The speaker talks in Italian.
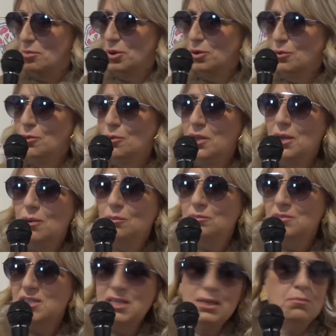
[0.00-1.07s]
per noi è
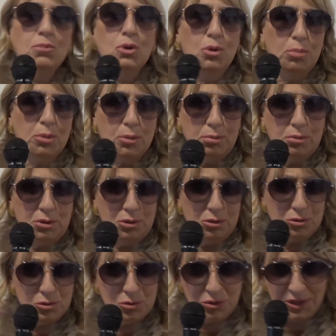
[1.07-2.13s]
un simbolo proprio del
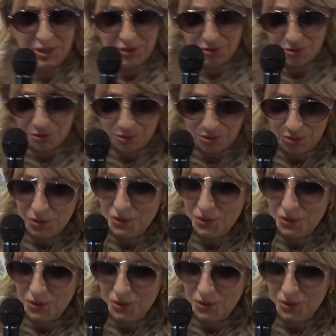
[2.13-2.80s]
nostro territorio.